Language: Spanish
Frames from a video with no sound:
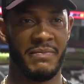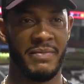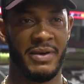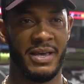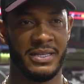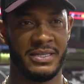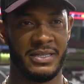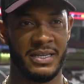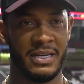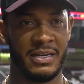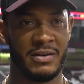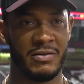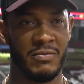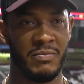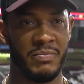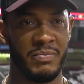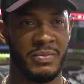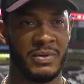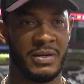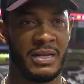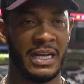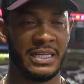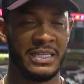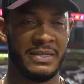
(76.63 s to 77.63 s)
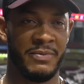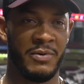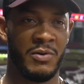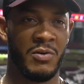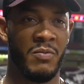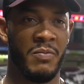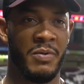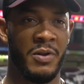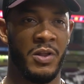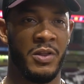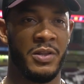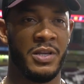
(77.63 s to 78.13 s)
meses, casi por
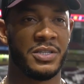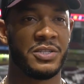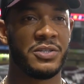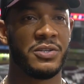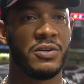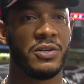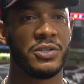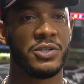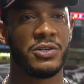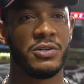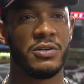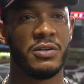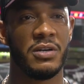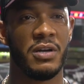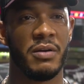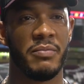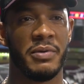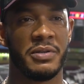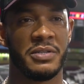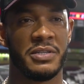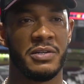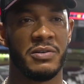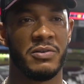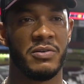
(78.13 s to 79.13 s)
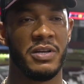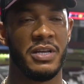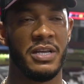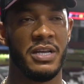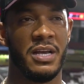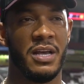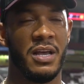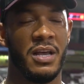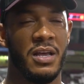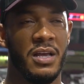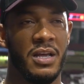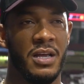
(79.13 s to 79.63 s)
cumplir los 18 en mi
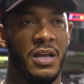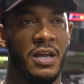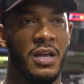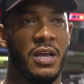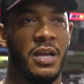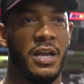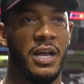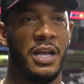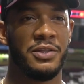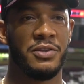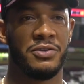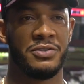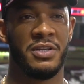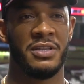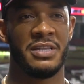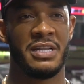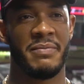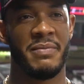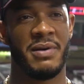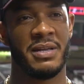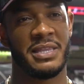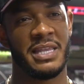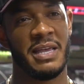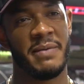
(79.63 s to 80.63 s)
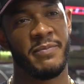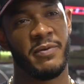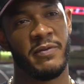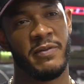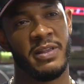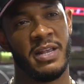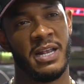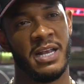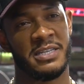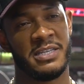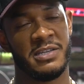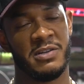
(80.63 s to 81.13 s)
cirugía. Entonces, entre más tiempo
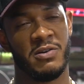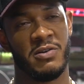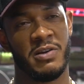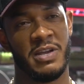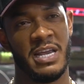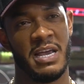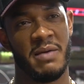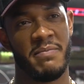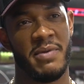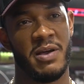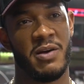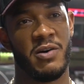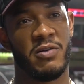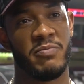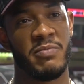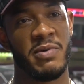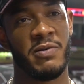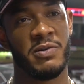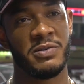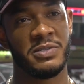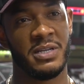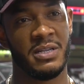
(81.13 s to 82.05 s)
viene la cirugía, mejor me voy